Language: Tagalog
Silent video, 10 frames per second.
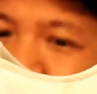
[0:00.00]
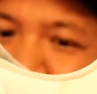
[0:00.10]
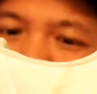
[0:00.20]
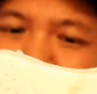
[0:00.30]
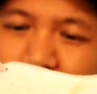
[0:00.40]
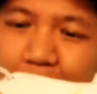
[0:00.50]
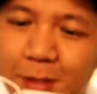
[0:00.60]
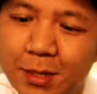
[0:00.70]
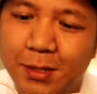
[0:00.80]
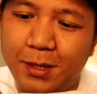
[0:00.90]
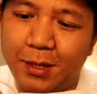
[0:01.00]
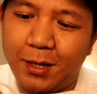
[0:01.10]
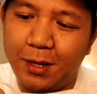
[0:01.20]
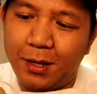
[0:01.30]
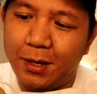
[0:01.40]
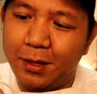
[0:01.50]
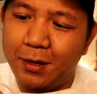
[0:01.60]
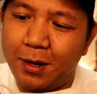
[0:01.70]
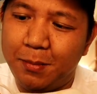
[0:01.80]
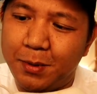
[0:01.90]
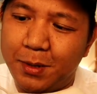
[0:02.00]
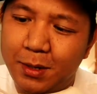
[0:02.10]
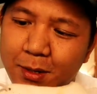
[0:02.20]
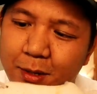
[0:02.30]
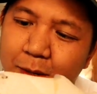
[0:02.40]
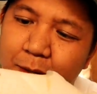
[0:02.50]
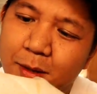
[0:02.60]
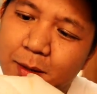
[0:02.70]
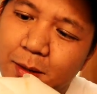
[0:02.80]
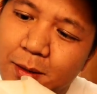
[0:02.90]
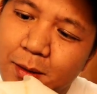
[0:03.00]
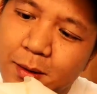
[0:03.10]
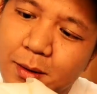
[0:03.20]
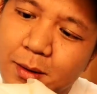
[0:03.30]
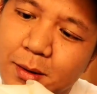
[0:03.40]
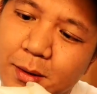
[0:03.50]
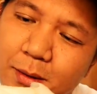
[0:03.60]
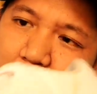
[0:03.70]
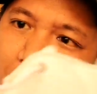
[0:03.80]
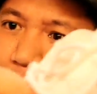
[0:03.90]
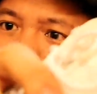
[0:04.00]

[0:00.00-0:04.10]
give sa synthetic leather upper uh, may